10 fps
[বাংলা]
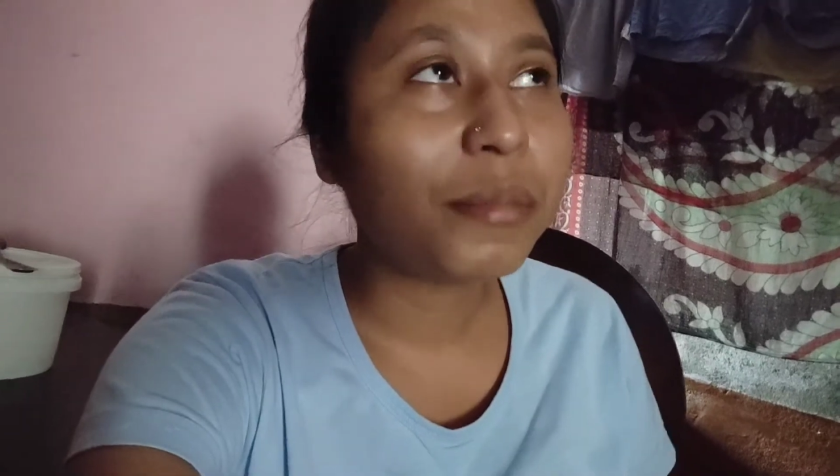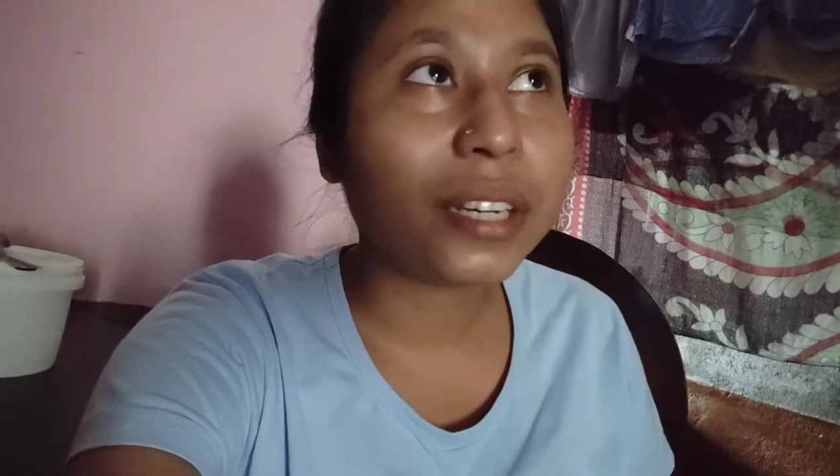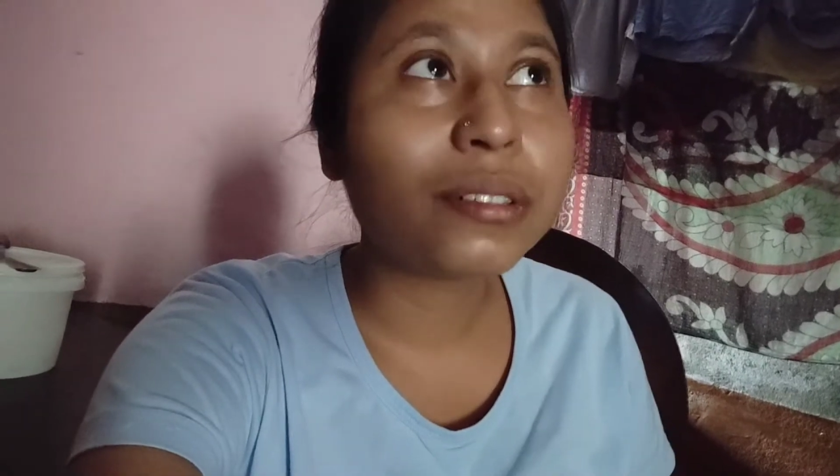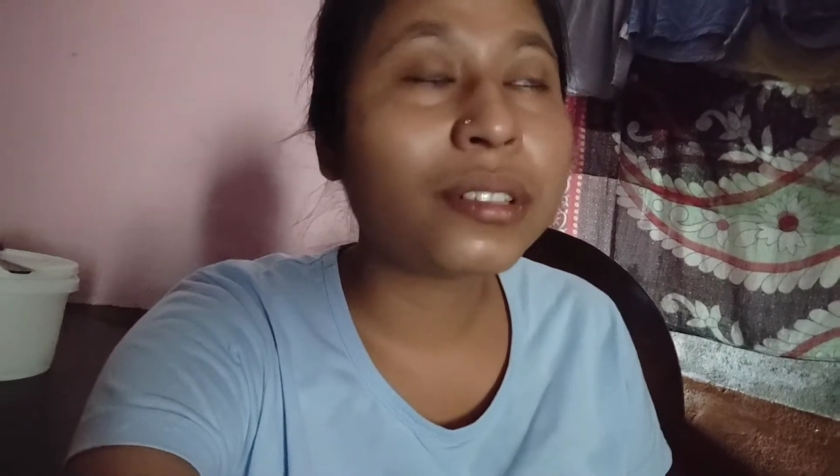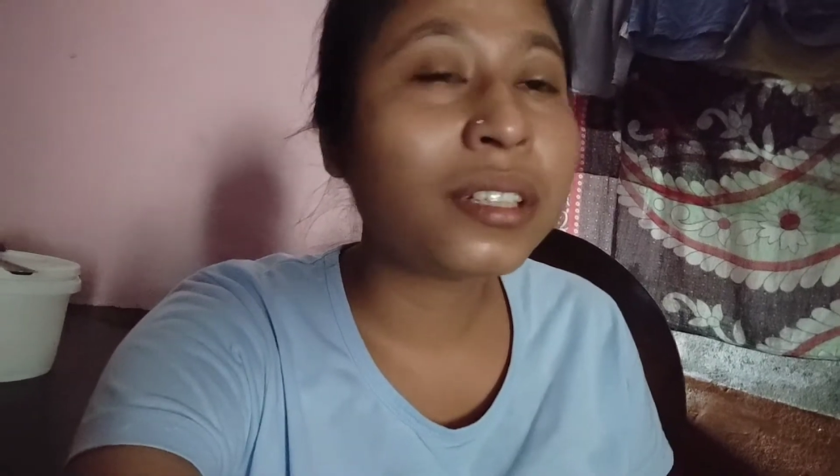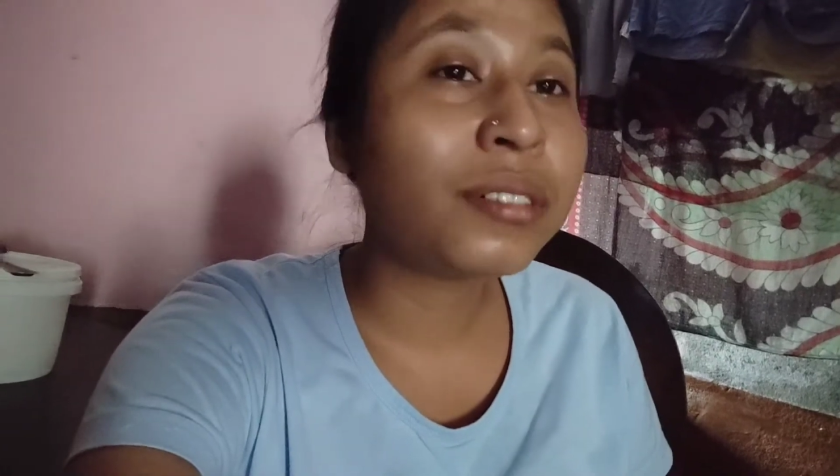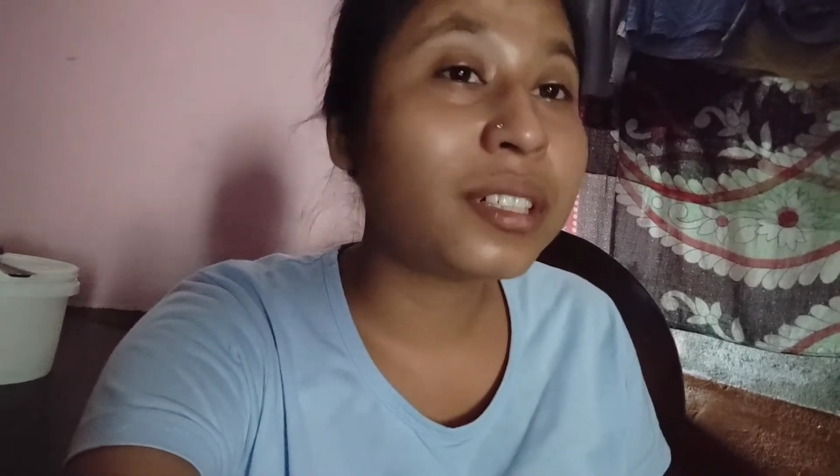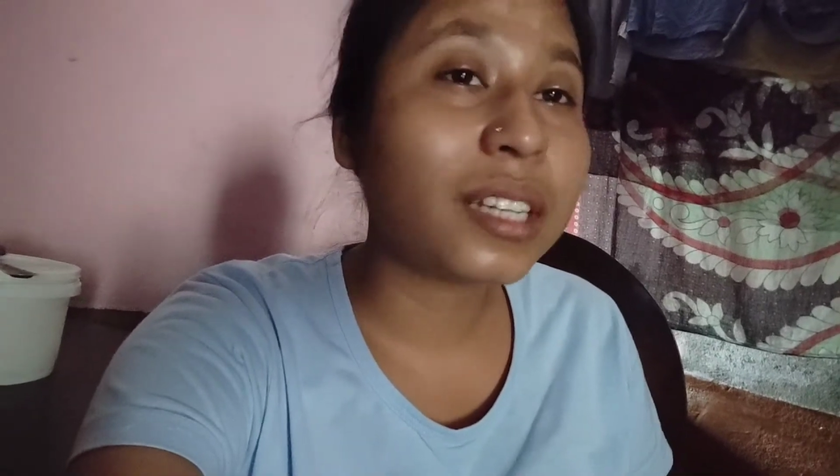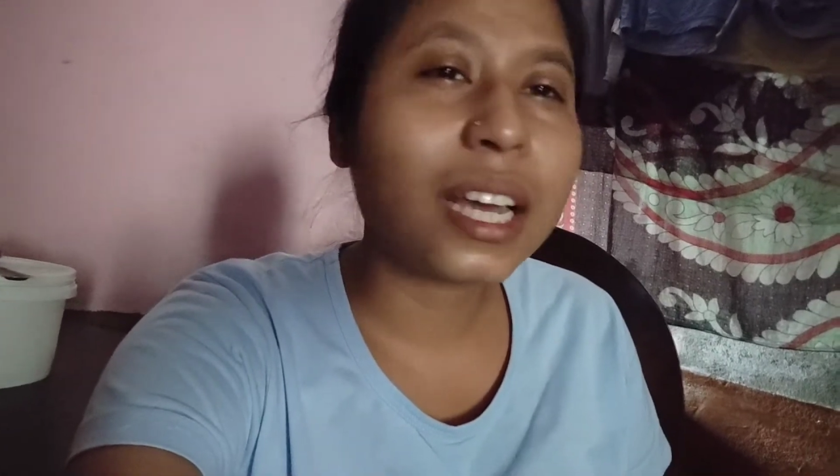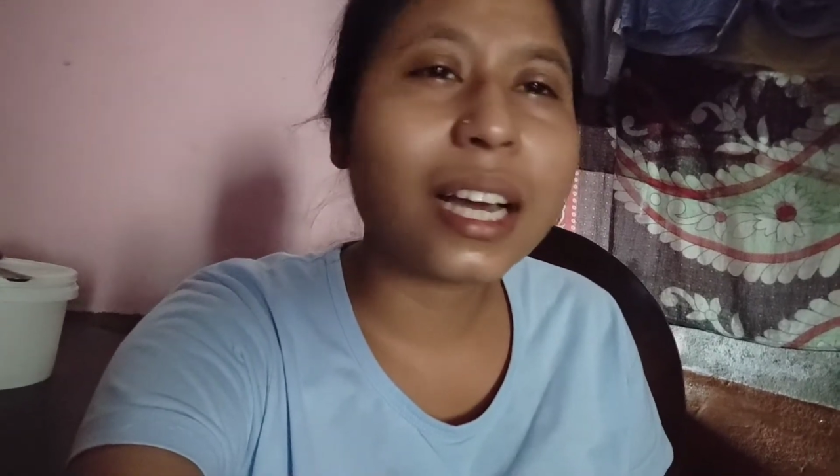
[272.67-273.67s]
বেগতির
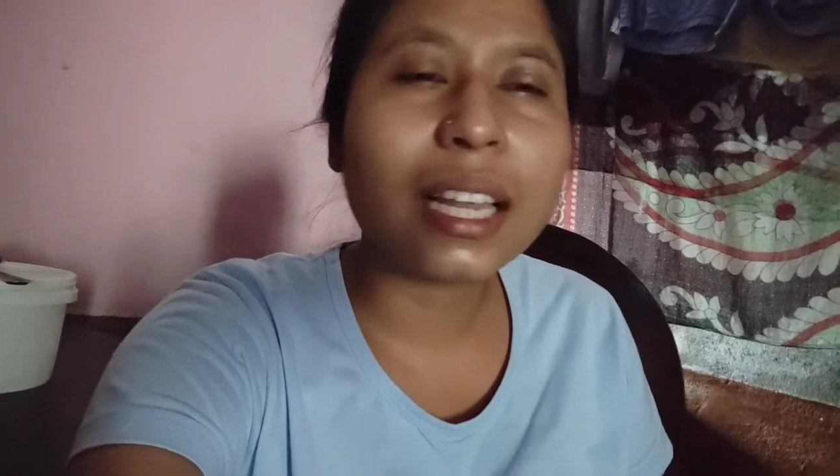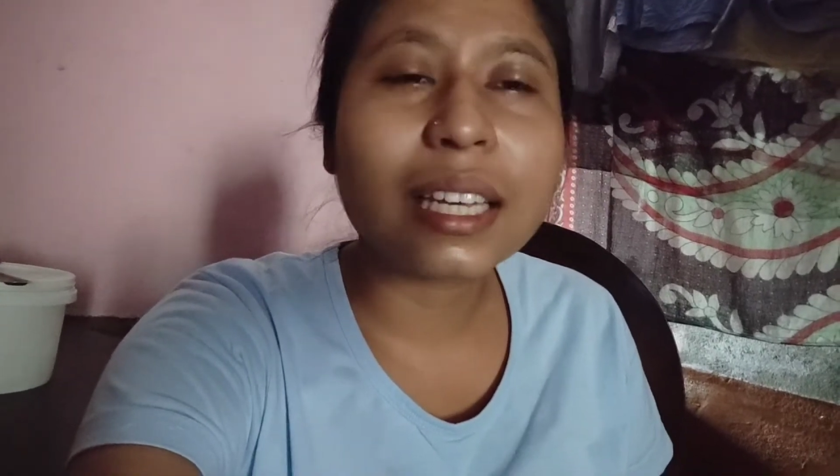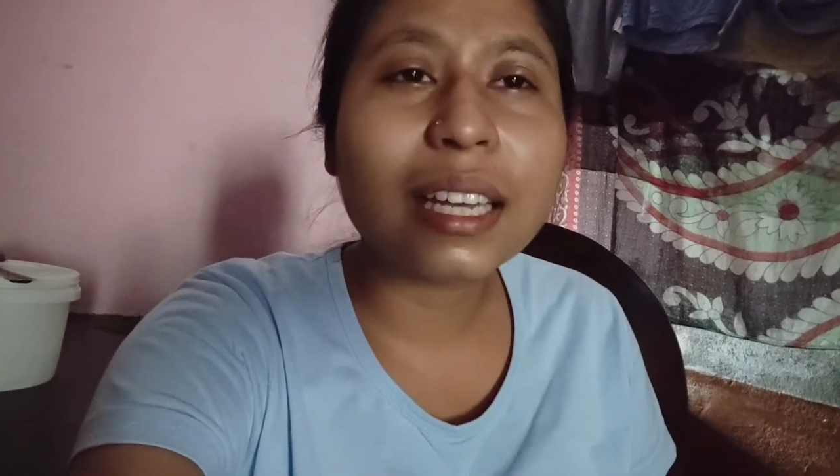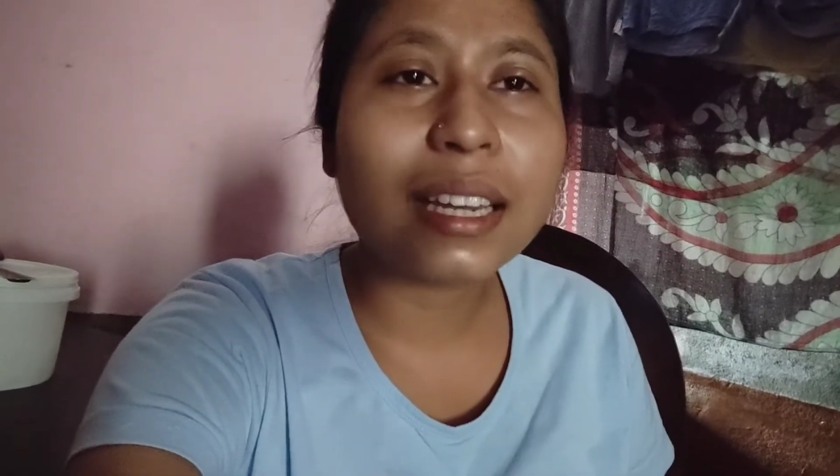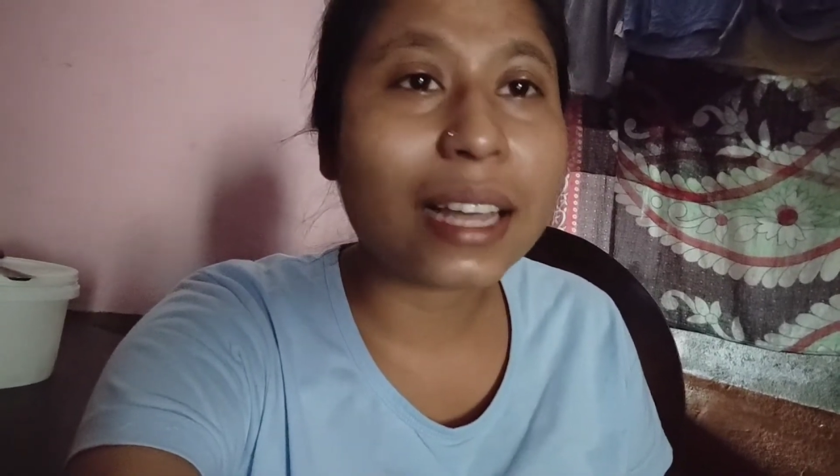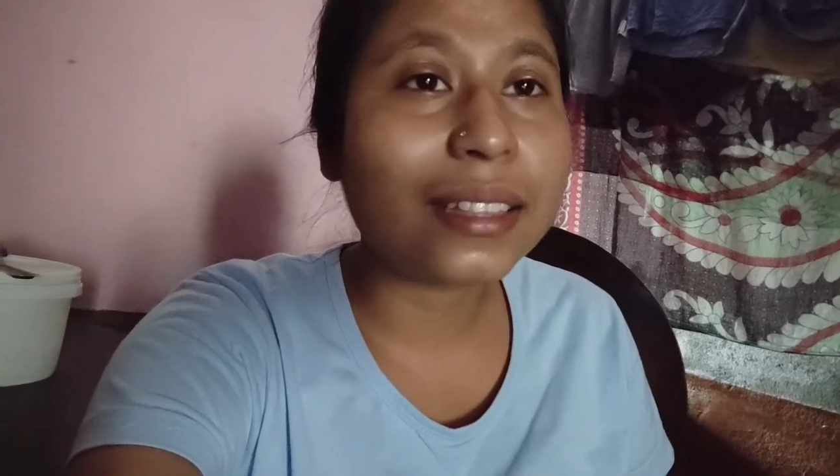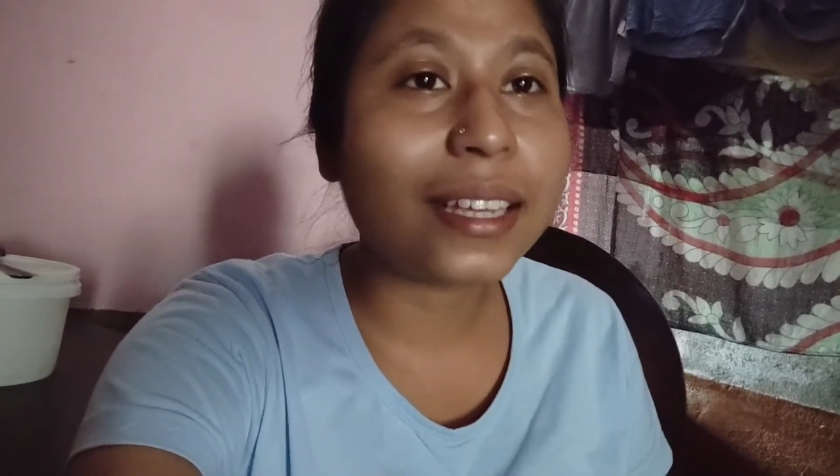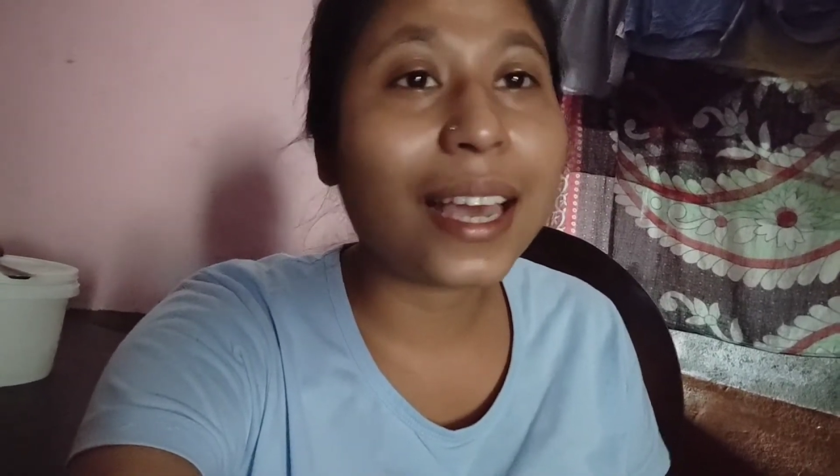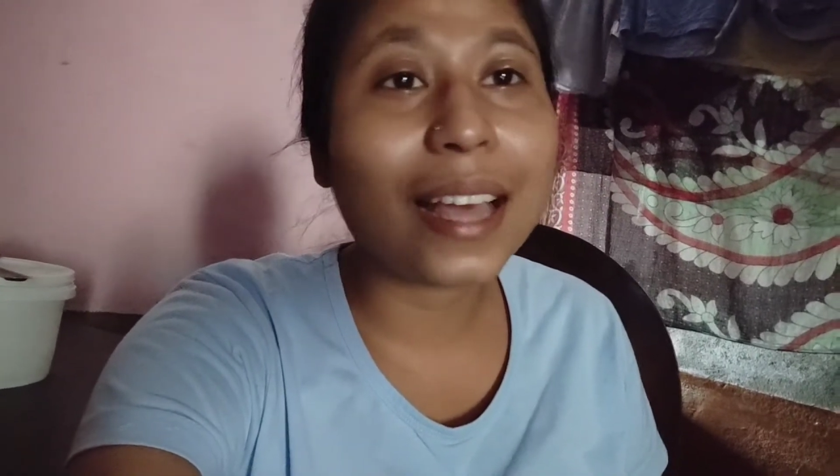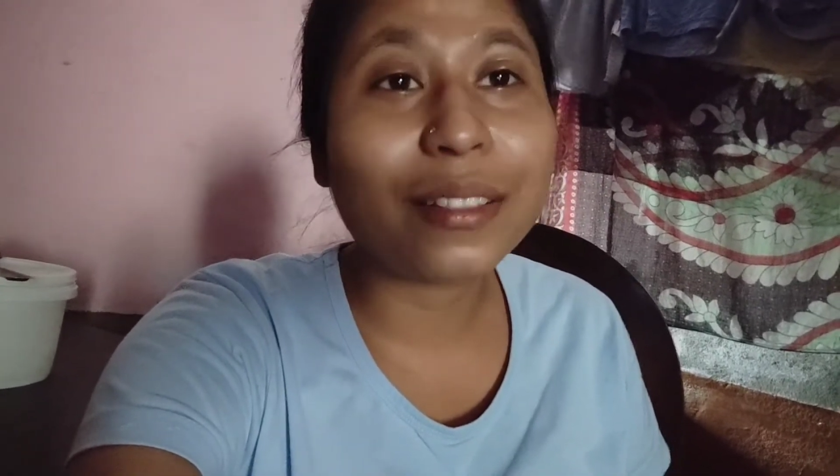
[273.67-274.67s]
হয়ে যায় কালকে
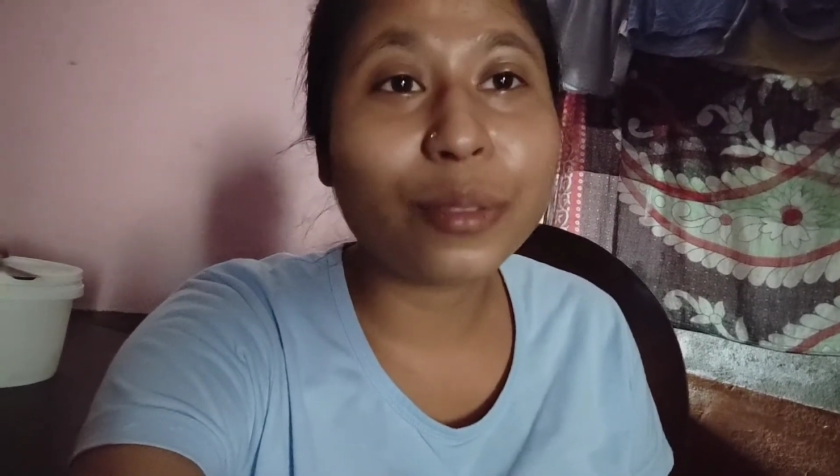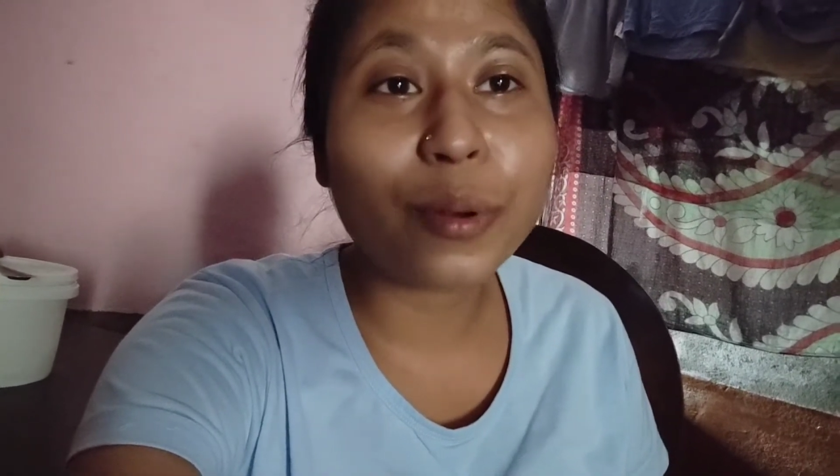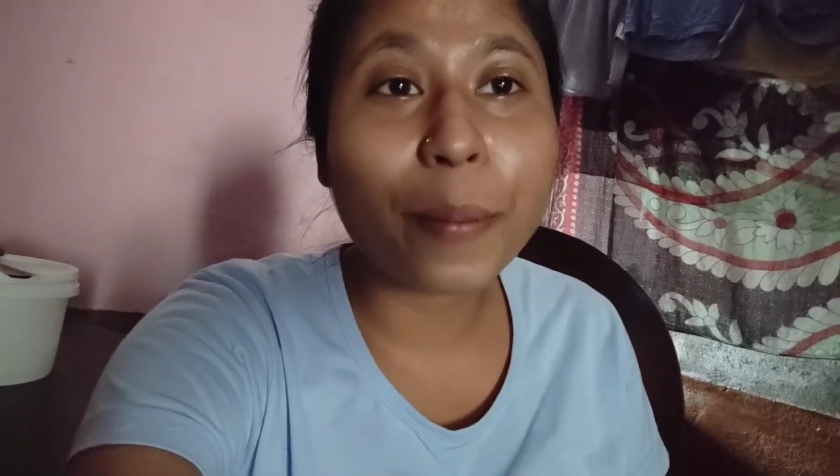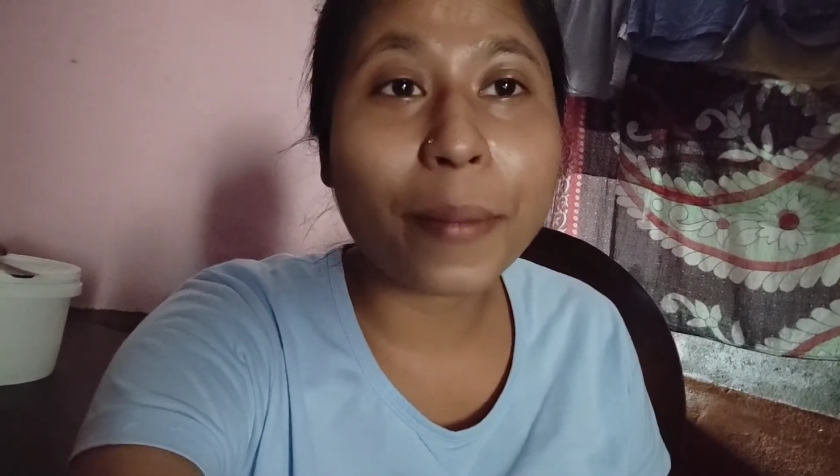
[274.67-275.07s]
রাতে এত